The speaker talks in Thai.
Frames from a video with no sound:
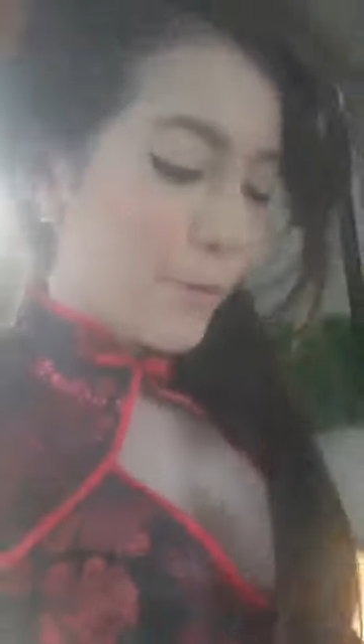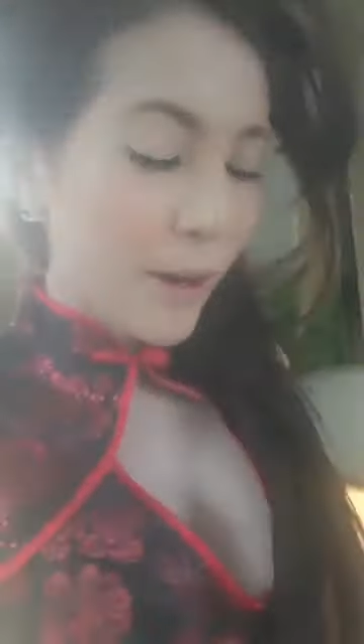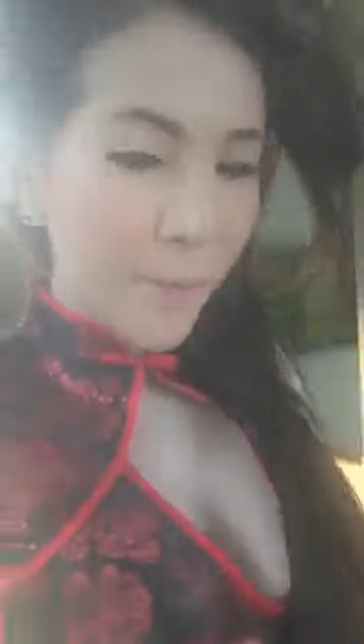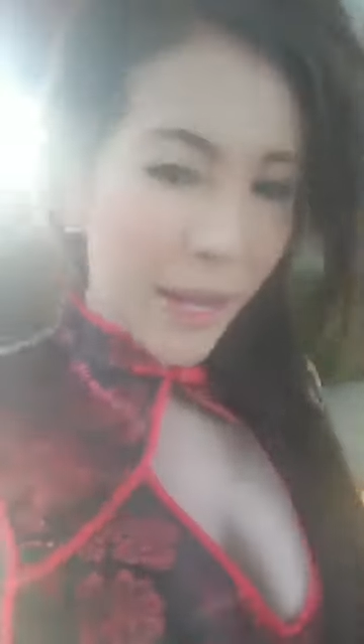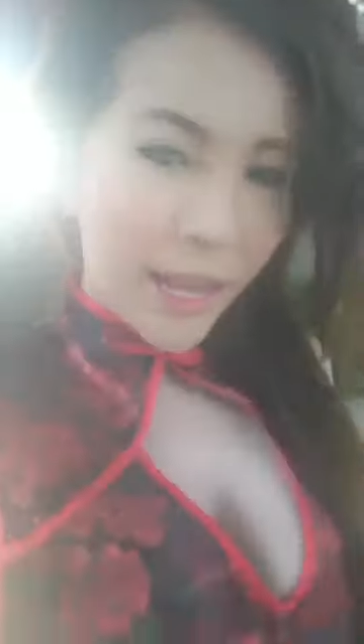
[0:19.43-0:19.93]
เฟ
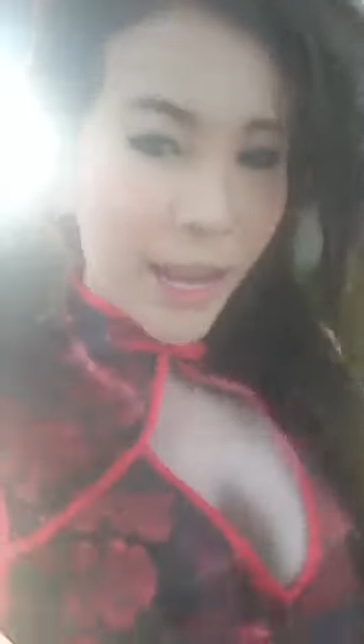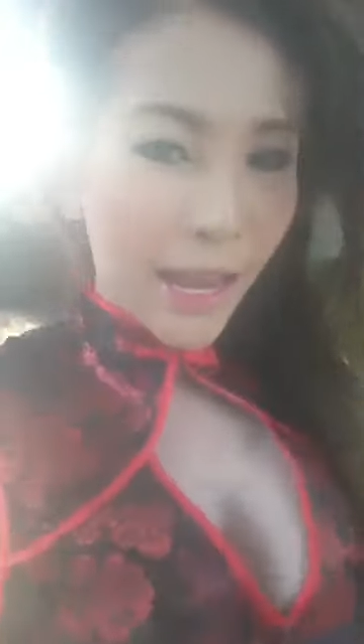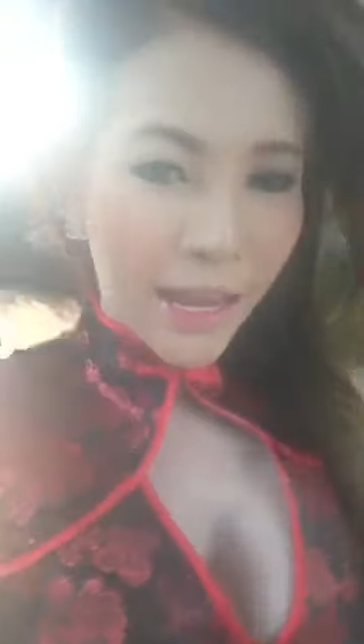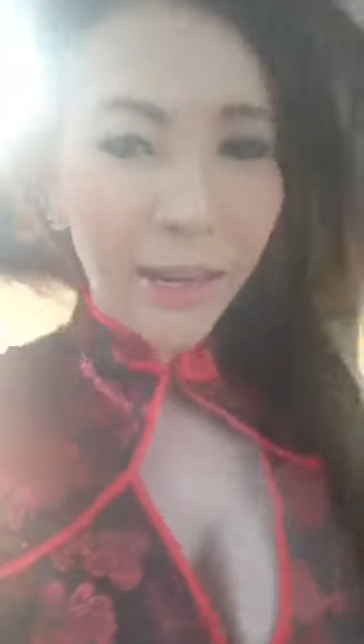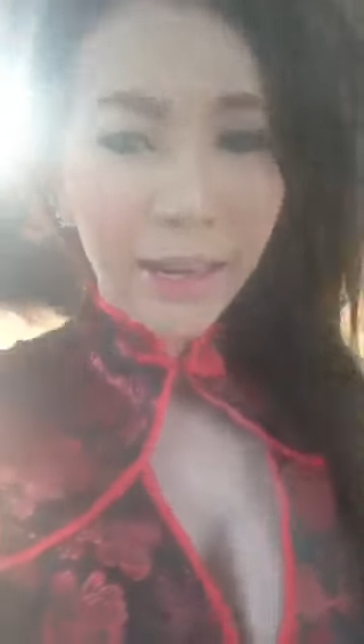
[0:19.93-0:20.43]
อร์บี้
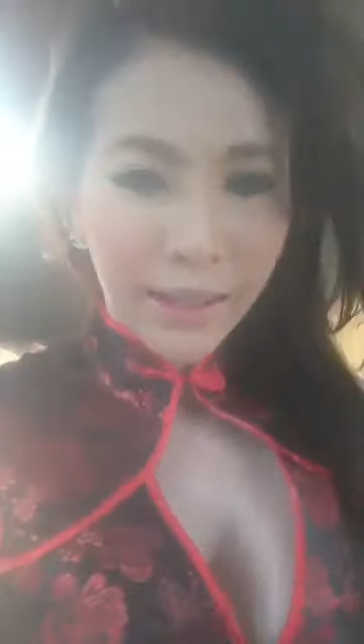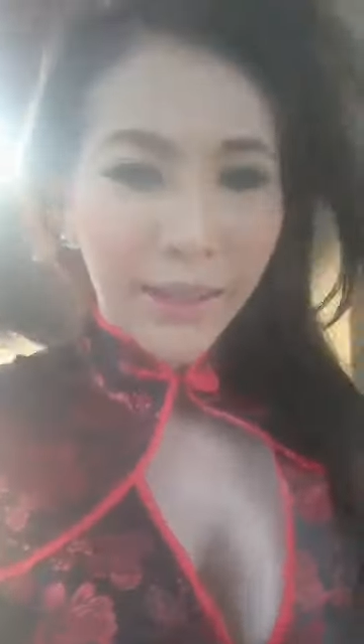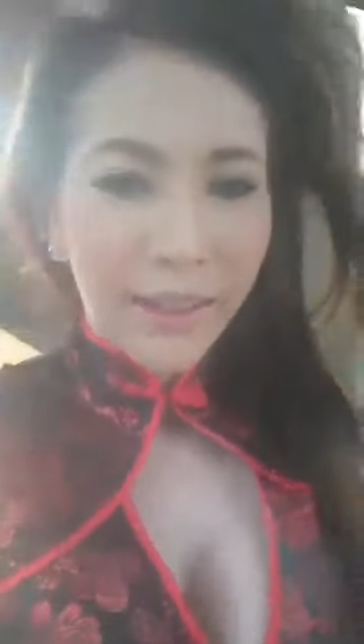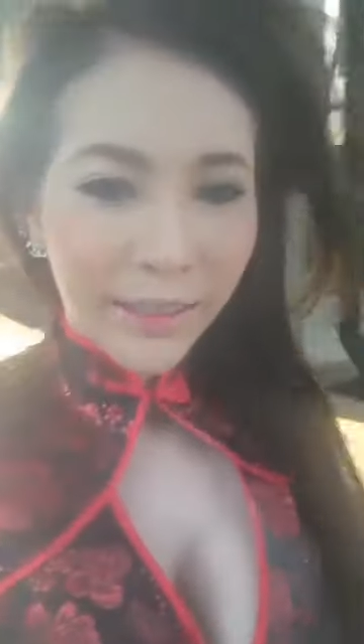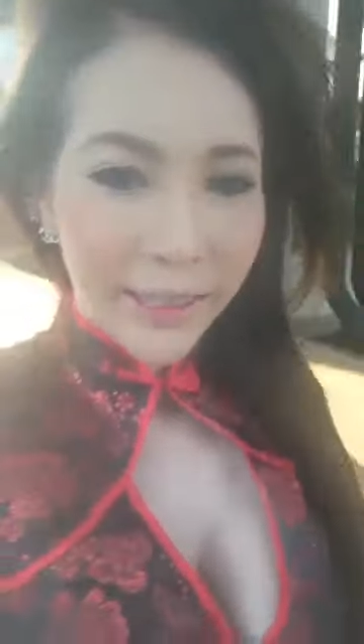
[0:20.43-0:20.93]

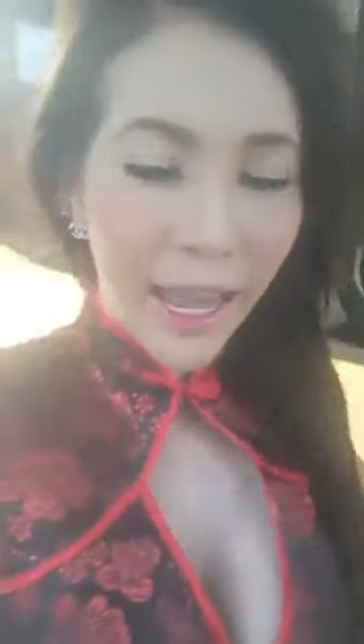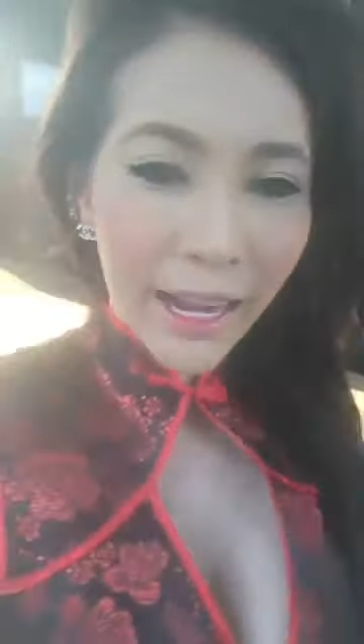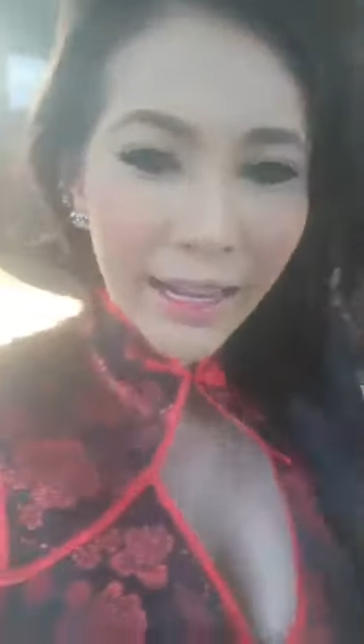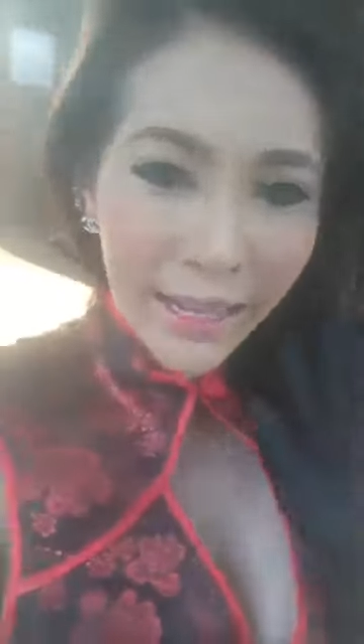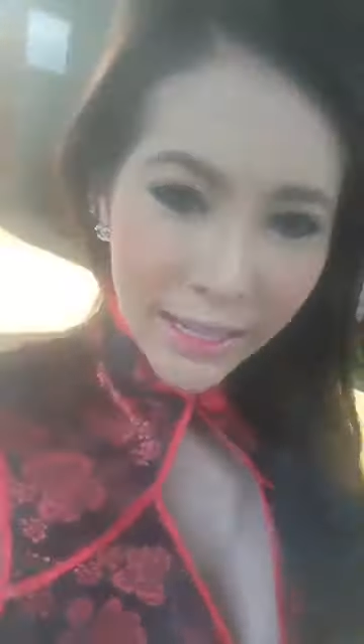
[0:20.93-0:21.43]
แจ้ง
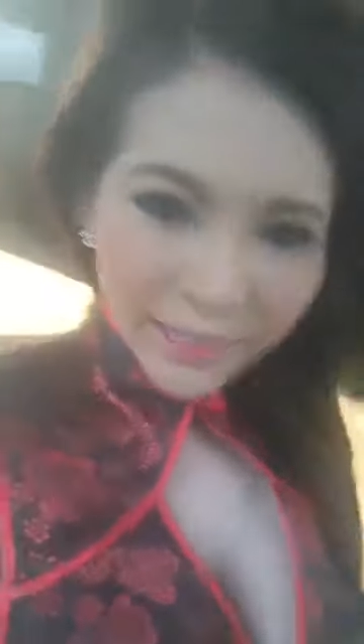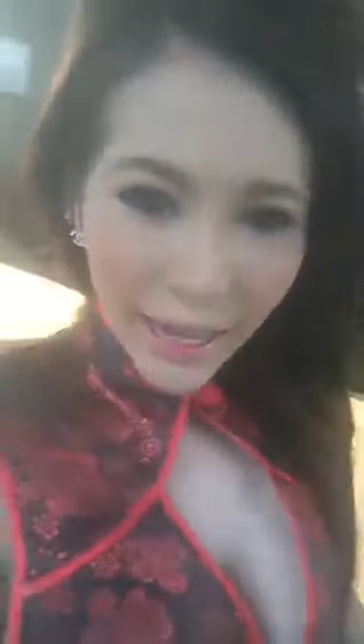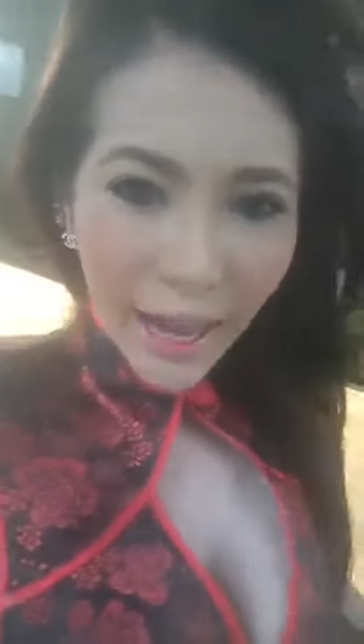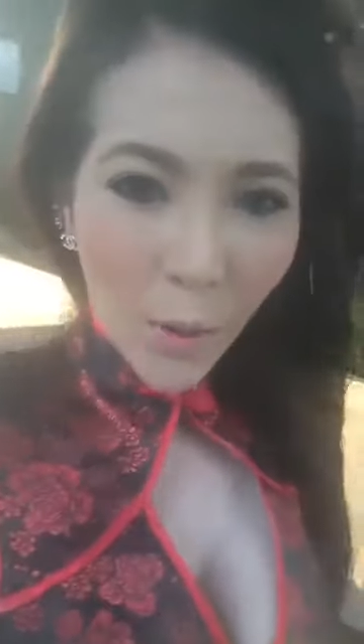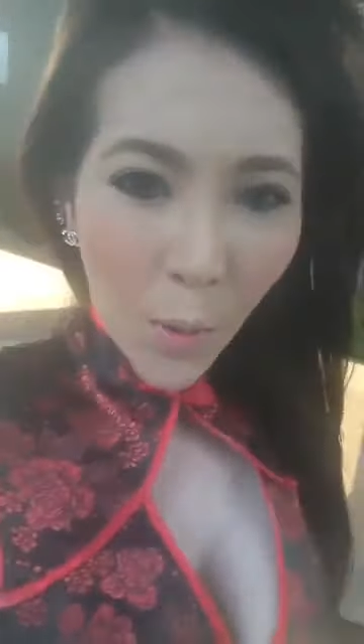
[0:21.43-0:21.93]
ให้ชัดเจ
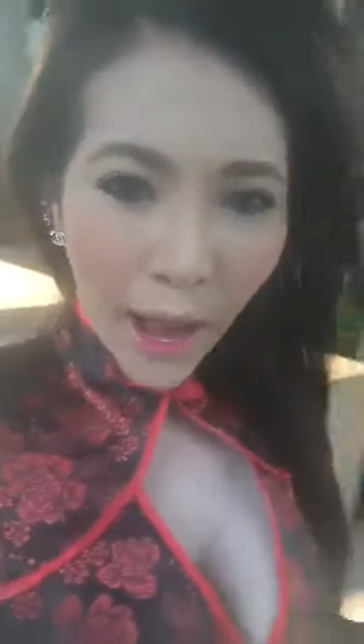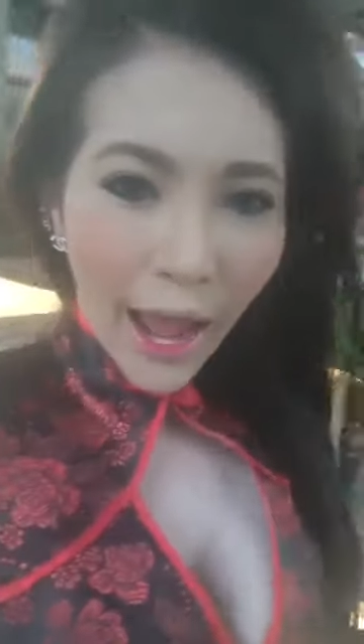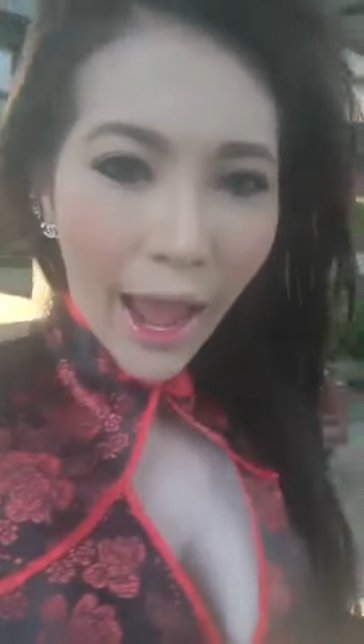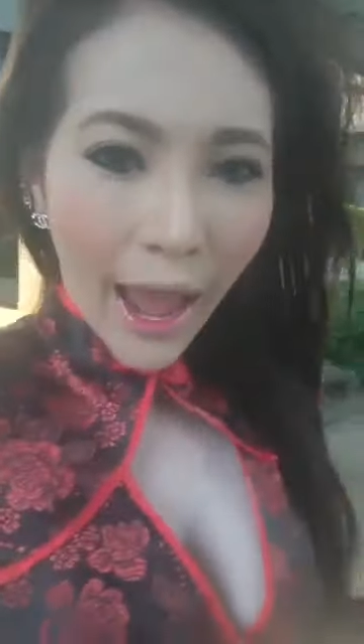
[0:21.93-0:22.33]
นแล้วว่า